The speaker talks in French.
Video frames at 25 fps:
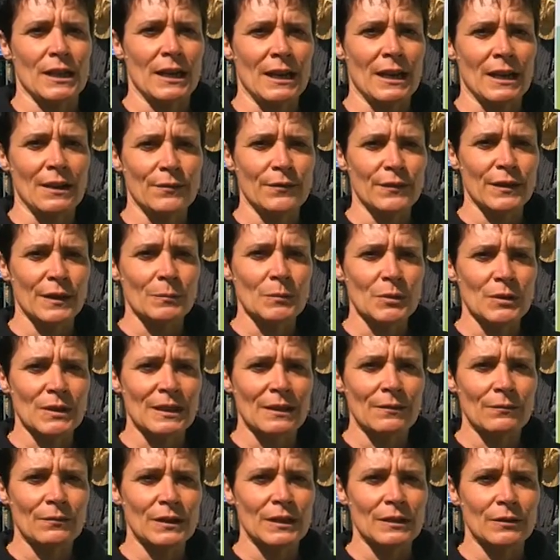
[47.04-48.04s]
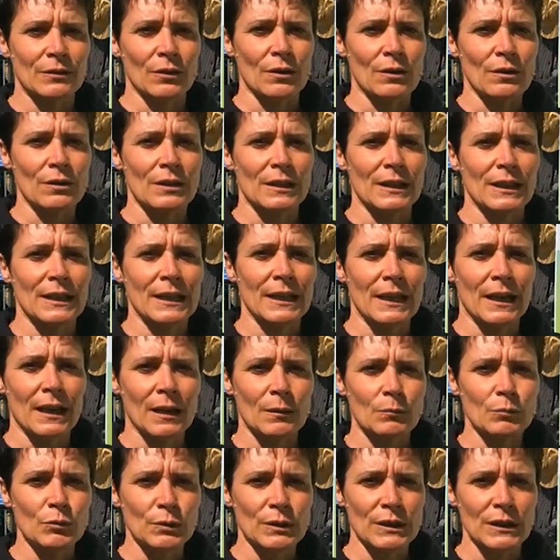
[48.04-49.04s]
à la ferme Saint-Victor et à
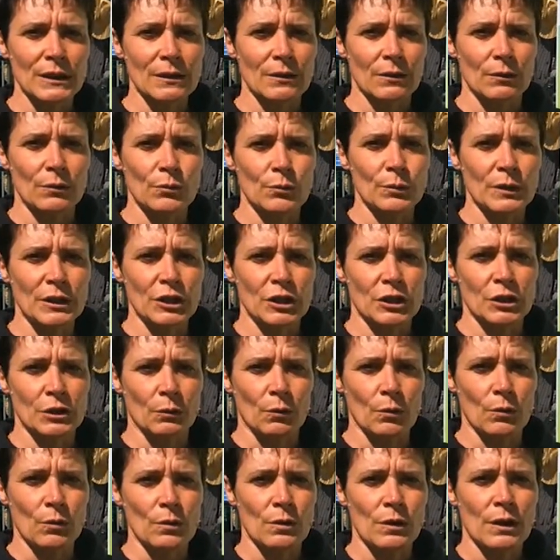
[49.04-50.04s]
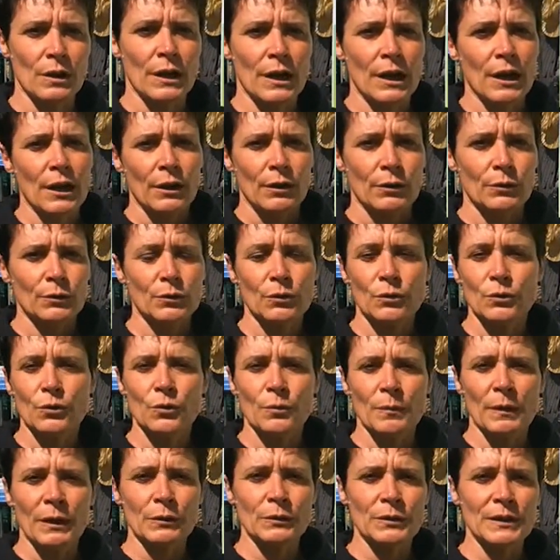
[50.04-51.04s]
la boutique Louis Giraud. Le
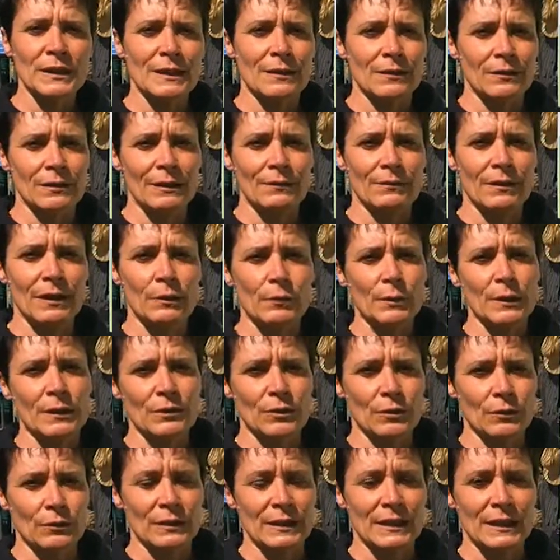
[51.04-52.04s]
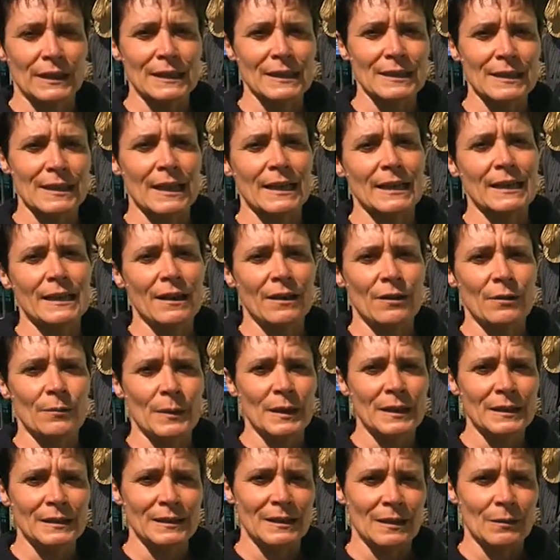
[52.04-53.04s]
document unique d'évaluation des risques a
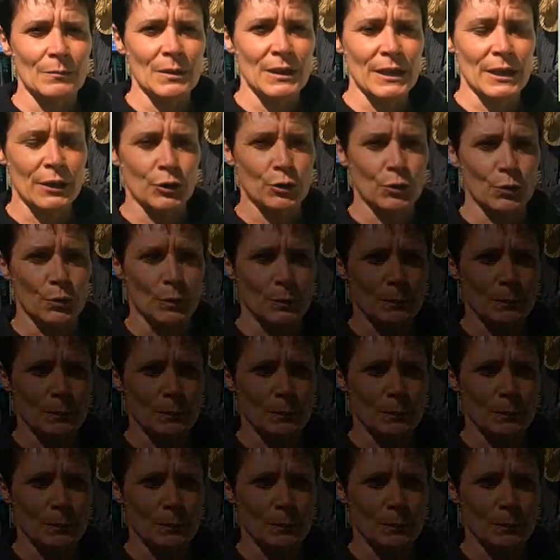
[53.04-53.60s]
également été mis à jour.